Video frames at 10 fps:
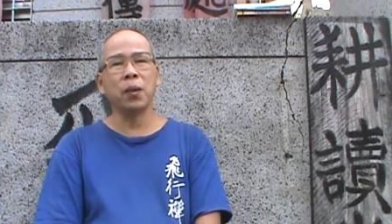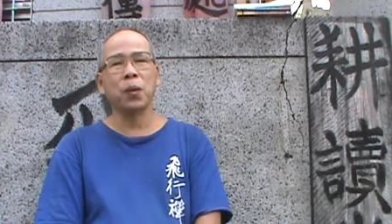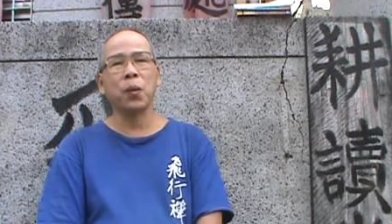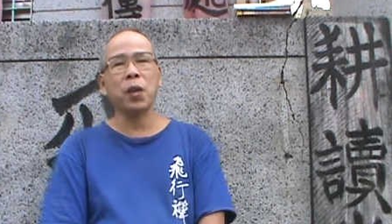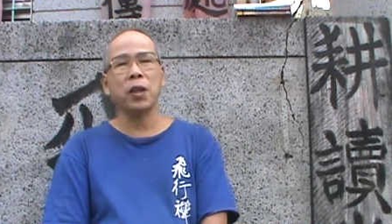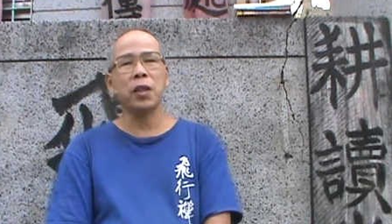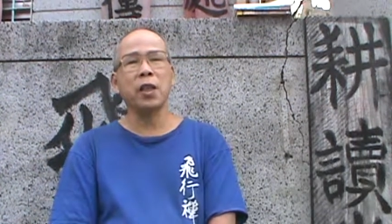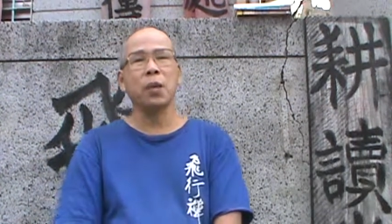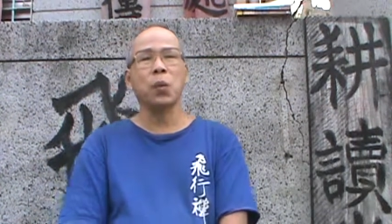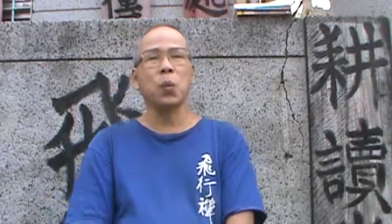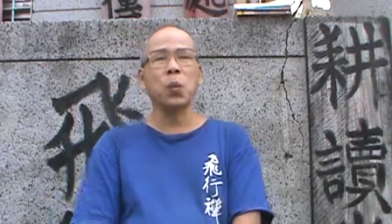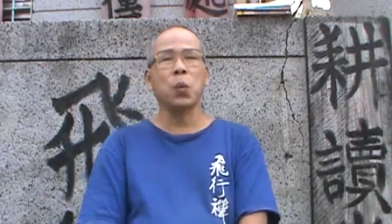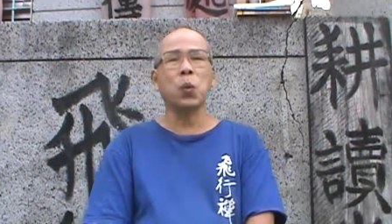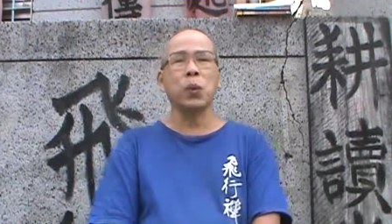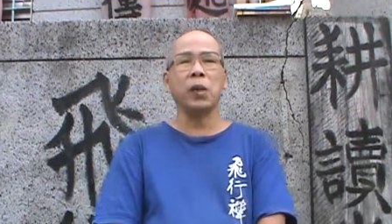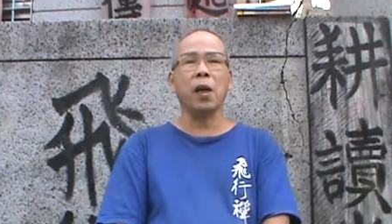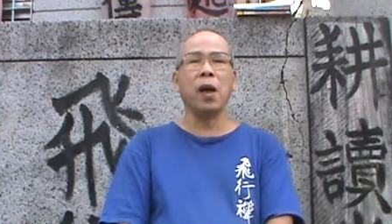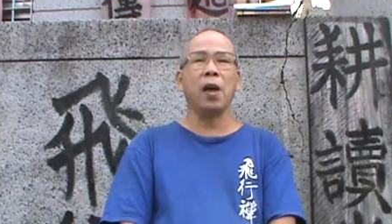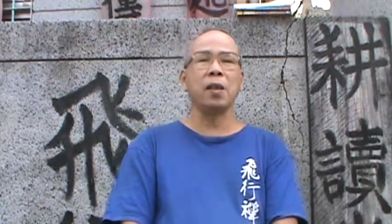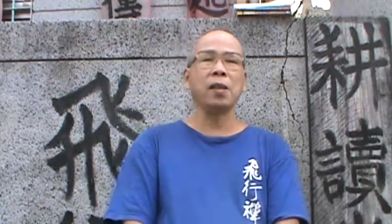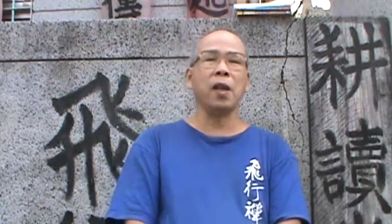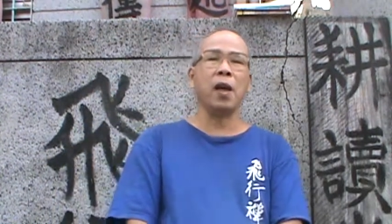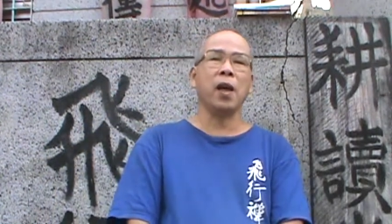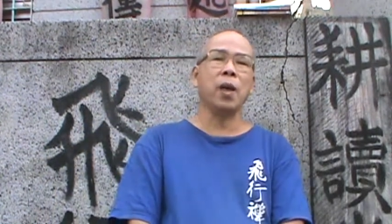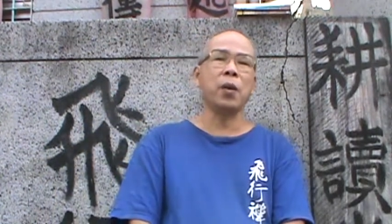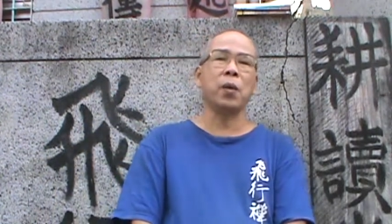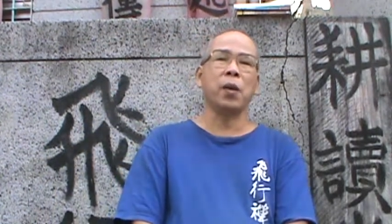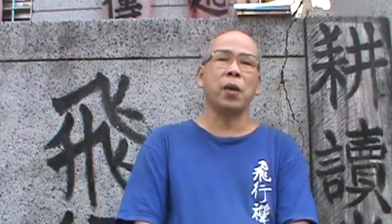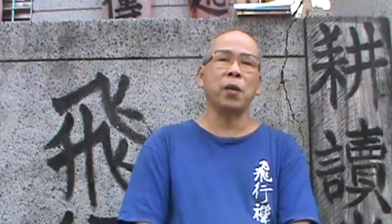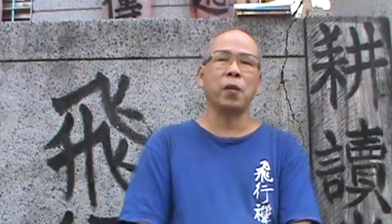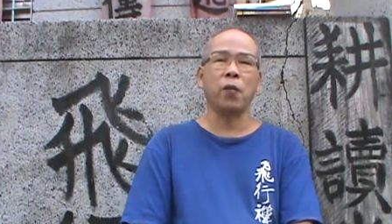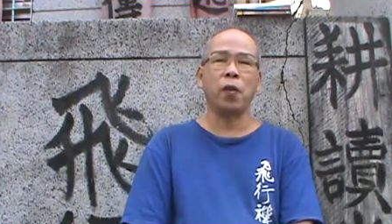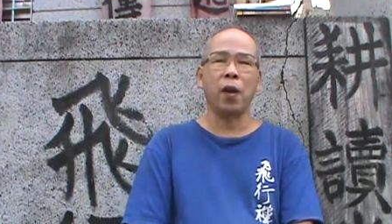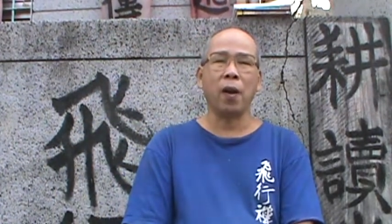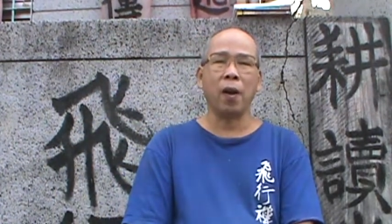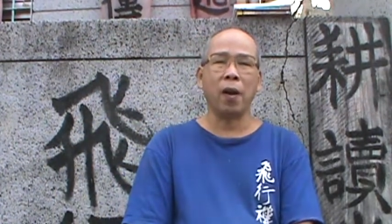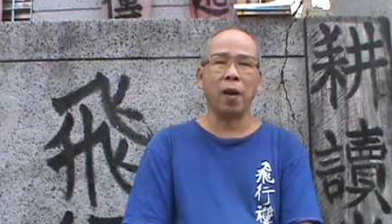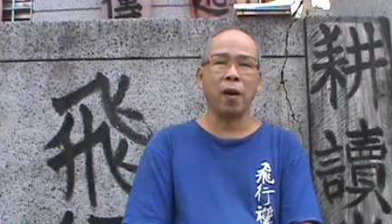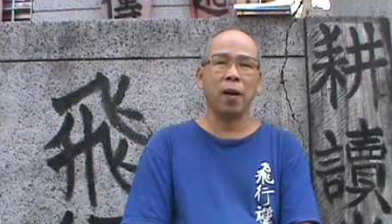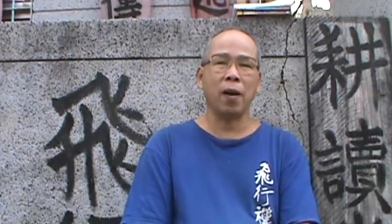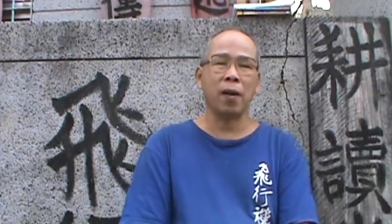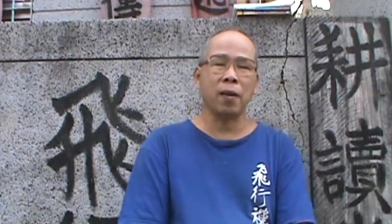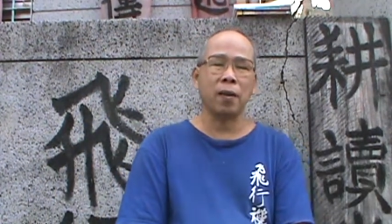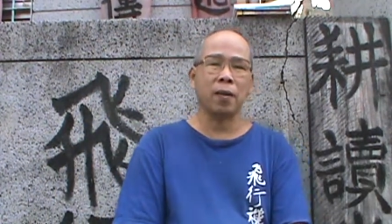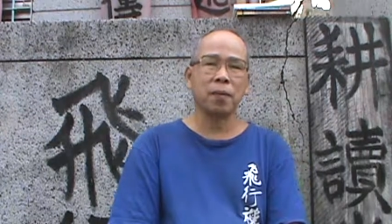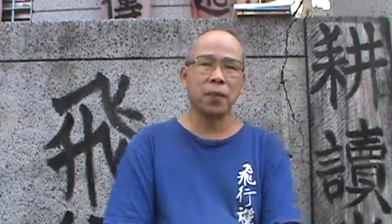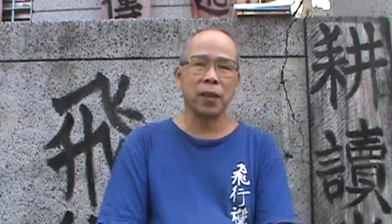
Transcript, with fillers: 我的故乡在远方。